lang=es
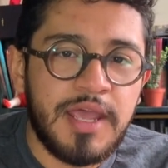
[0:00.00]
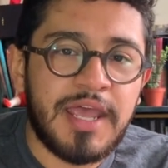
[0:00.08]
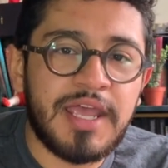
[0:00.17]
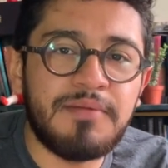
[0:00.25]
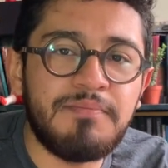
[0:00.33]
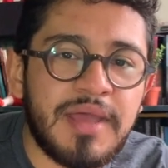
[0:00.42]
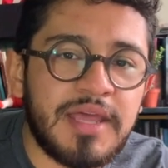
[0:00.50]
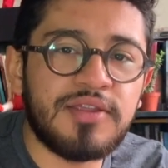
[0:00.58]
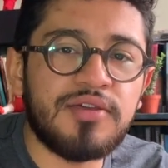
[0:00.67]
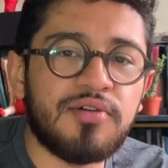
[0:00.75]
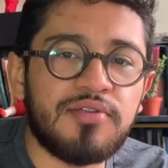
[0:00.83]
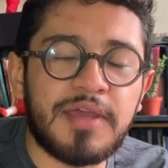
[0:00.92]
en
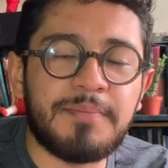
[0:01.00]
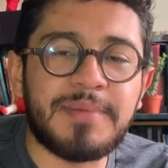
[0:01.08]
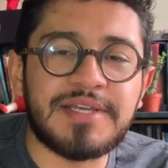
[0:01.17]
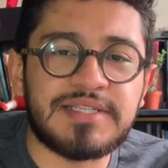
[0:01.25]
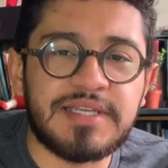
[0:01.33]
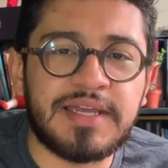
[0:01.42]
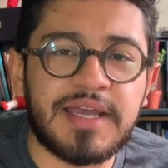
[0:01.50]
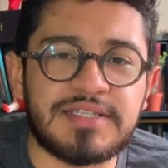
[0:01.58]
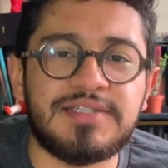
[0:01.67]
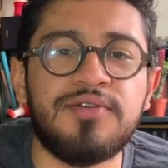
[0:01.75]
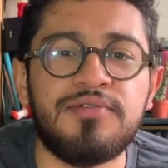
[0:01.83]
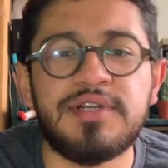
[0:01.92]
medio de
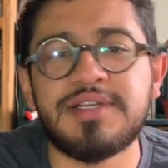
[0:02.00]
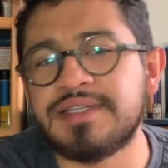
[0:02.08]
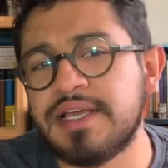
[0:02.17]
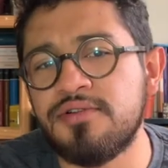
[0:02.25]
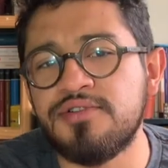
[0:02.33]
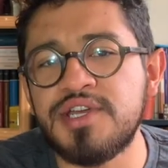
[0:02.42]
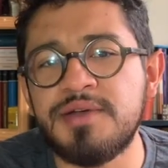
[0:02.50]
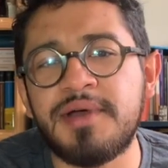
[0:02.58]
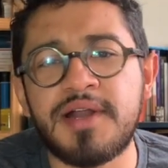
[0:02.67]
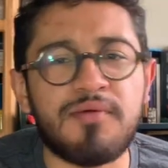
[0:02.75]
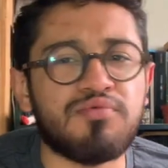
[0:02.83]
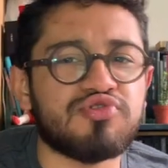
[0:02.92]
investigaciones que lo
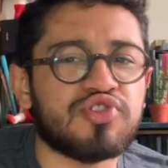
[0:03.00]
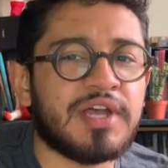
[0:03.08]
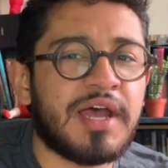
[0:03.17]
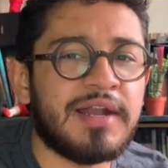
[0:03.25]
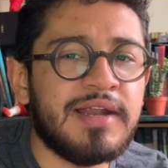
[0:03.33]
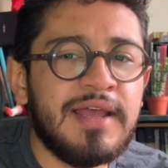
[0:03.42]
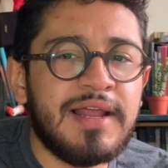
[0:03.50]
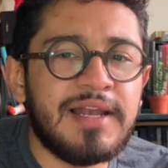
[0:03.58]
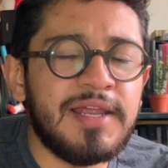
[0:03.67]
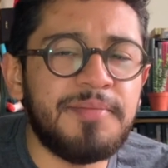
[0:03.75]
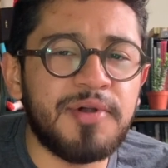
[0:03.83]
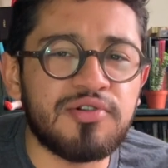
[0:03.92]
llevan a buscar
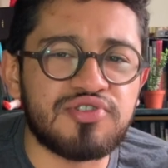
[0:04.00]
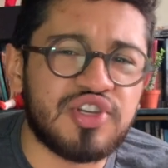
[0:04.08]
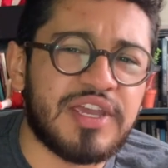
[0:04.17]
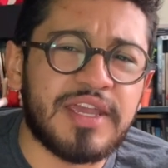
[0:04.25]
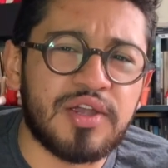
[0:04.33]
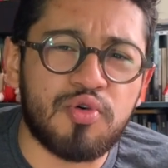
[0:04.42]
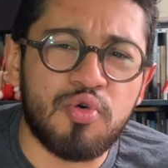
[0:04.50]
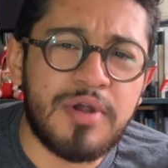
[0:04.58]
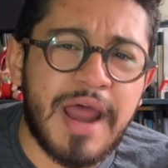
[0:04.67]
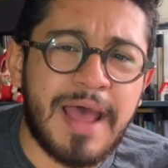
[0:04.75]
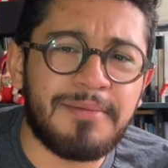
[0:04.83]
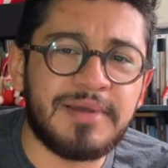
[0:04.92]
libros
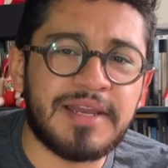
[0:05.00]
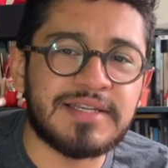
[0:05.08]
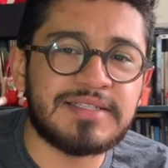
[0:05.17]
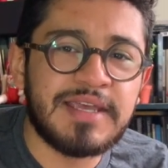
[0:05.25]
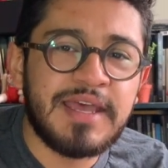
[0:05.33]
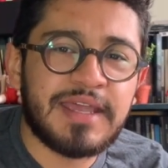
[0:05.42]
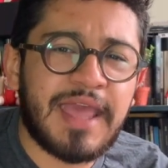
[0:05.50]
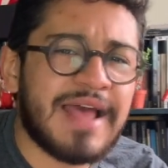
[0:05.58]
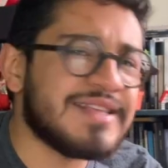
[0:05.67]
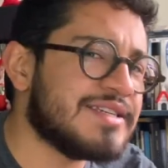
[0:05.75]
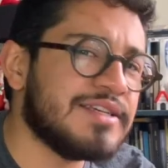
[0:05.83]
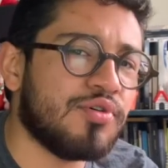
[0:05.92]
incunables que
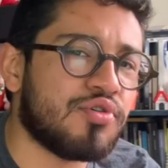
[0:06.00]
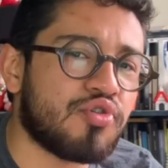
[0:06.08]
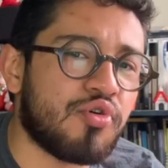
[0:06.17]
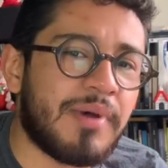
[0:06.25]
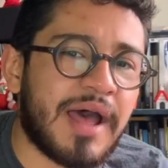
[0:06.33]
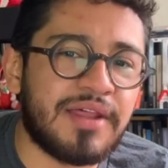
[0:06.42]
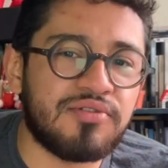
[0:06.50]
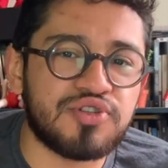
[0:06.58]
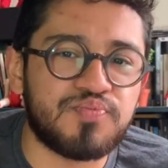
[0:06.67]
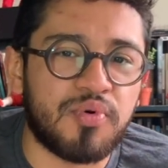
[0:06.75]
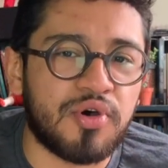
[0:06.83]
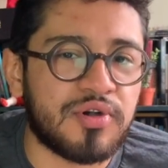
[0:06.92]
han sido
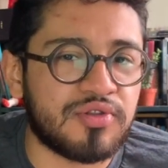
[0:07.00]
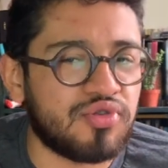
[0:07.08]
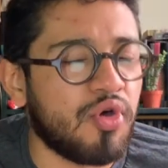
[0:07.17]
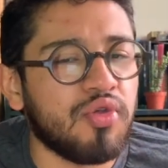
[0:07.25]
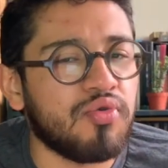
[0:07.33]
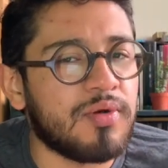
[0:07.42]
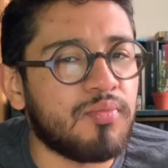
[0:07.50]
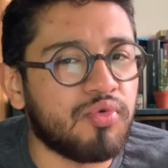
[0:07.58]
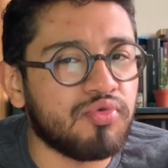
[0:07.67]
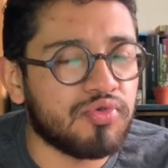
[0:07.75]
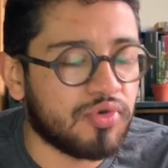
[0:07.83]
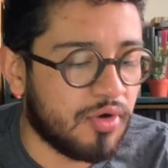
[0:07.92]
robados por todo el
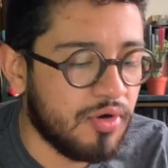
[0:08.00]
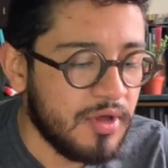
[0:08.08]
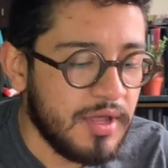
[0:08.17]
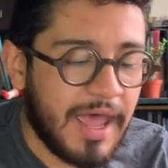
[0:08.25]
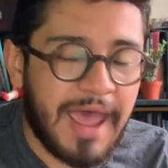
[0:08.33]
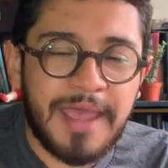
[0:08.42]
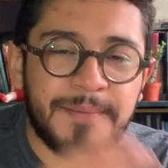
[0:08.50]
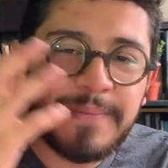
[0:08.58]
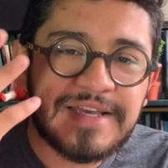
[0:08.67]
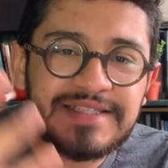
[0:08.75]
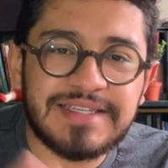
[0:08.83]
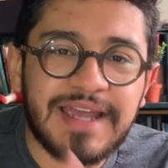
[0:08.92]
mundo, a
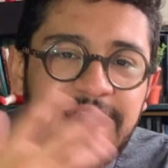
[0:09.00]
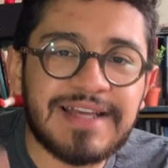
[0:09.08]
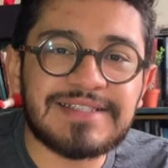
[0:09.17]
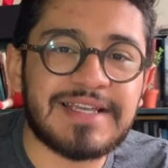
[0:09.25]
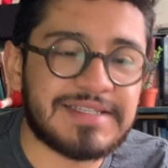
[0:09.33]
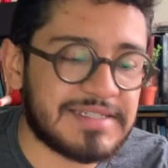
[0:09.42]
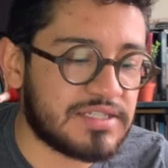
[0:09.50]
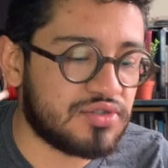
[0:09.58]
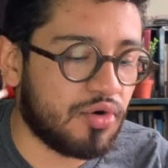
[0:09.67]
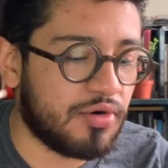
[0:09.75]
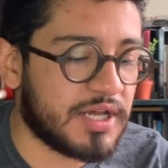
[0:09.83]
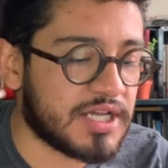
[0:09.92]
investigar esas
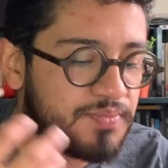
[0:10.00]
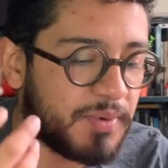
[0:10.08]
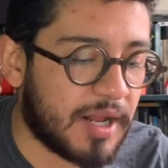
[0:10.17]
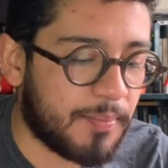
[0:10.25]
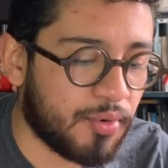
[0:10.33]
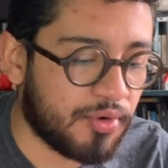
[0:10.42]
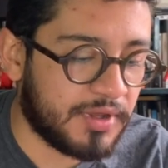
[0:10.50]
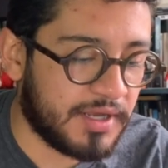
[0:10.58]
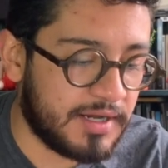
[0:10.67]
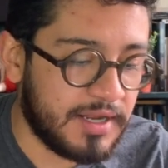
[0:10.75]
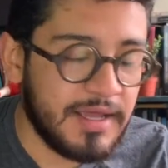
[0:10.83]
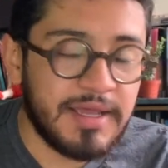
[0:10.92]
historias para
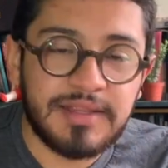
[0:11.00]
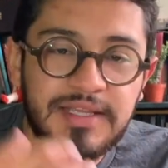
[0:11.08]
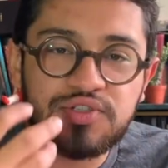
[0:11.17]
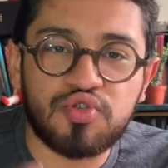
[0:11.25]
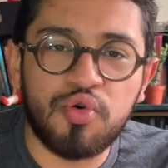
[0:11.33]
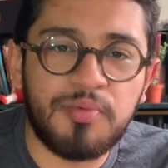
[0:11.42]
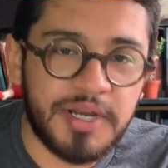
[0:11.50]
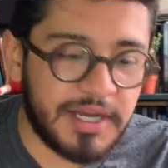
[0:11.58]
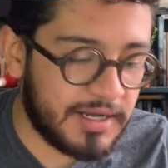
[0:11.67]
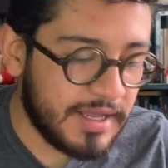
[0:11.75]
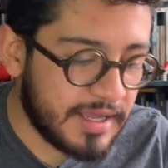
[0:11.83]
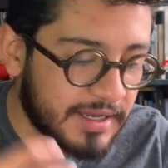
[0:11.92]
poder
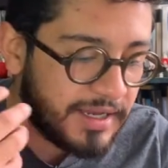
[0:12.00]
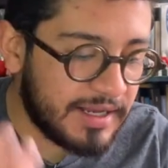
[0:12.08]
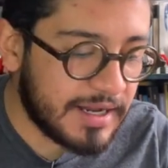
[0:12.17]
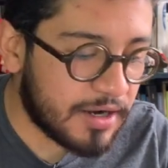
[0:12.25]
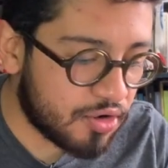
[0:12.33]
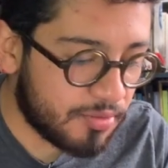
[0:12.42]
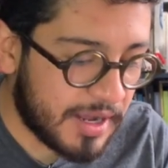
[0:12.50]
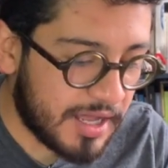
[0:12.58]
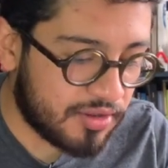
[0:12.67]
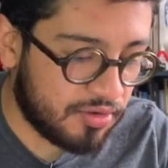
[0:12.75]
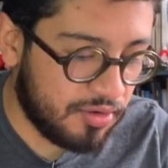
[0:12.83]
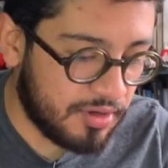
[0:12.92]
descubrir quién ha
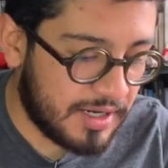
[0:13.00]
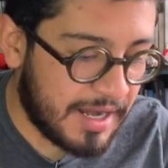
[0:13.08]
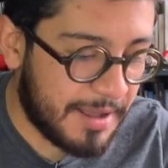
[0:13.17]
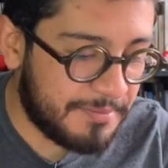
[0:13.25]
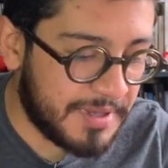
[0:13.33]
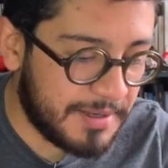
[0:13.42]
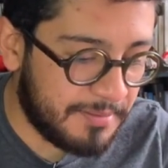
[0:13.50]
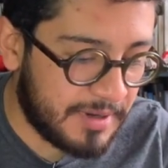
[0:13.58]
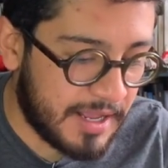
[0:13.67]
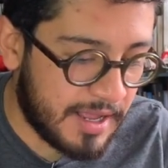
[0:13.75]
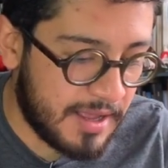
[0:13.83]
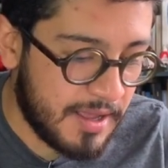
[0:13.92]
robado la
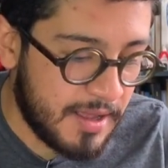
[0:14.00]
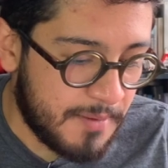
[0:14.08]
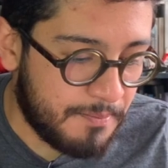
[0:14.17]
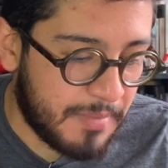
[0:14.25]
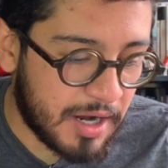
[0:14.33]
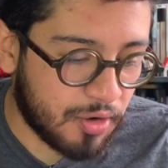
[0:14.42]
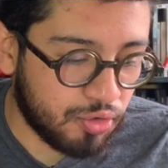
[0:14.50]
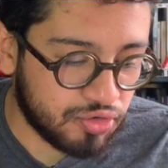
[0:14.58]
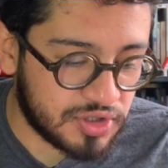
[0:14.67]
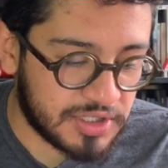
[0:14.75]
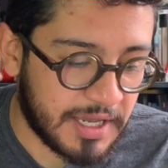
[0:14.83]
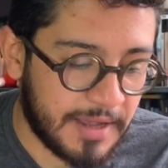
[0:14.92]
Biblia
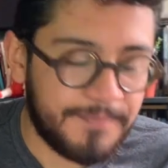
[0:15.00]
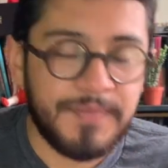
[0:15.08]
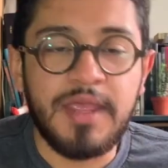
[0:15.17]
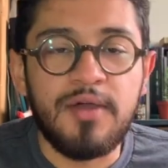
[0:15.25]
Maguncia.